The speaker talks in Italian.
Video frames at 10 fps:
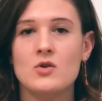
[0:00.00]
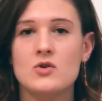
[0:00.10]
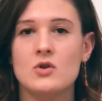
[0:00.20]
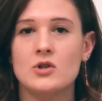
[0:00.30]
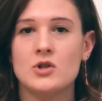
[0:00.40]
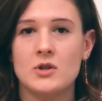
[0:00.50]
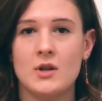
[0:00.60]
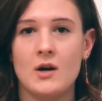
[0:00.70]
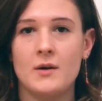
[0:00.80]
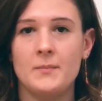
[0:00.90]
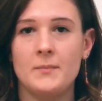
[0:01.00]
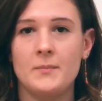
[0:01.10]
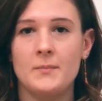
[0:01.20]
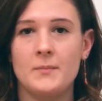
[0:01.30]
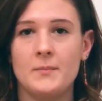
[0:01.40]
e la console centrale.
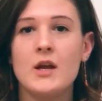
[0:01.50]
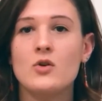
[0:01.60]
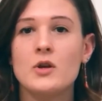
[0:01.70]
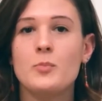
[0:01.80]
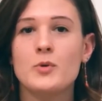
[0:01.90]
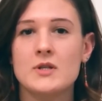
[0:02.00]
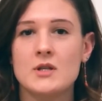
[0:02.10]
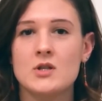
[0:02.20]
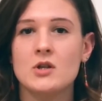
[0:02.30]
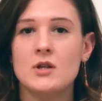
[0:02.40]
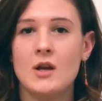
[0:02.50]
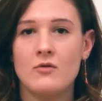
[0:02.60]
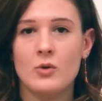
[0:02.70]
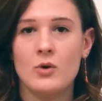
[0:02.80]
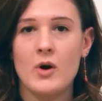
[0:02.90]
Ancora? Sì. in ogni postazione di
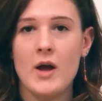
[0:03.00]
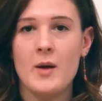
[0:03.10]
lavoro.